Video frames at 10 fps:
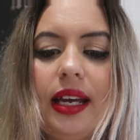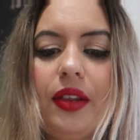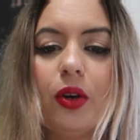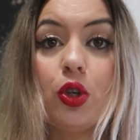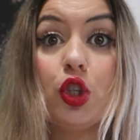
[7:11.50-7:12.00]

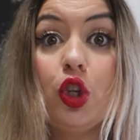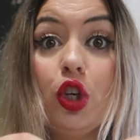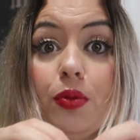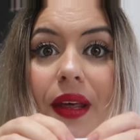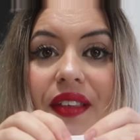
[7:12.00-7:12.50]
y dos.
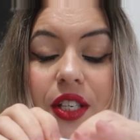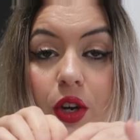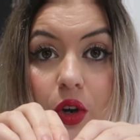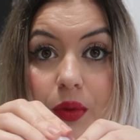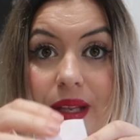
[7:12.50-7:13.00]
Dos veces,
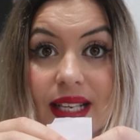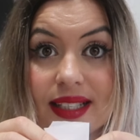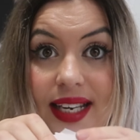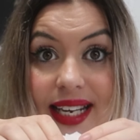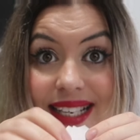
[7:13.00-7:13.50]
no lo
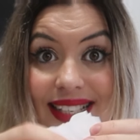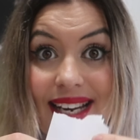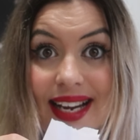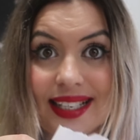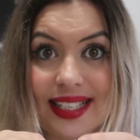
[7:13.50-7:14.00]
olvides, tiene que
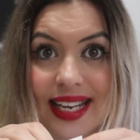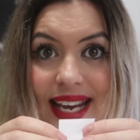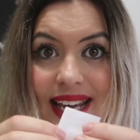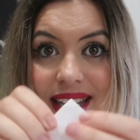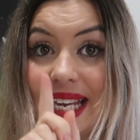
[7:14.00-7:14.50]
ser así,
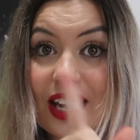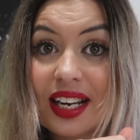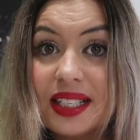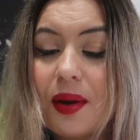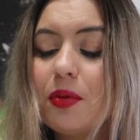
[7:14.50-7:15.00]
¿eh? Y
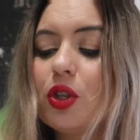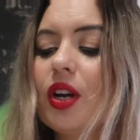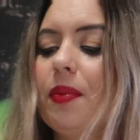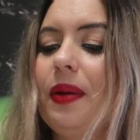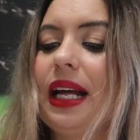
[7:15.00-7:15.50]
ahora sí vamos
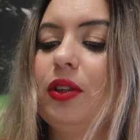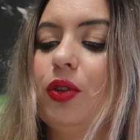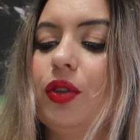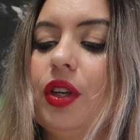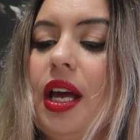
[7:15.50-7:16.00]
con el plato.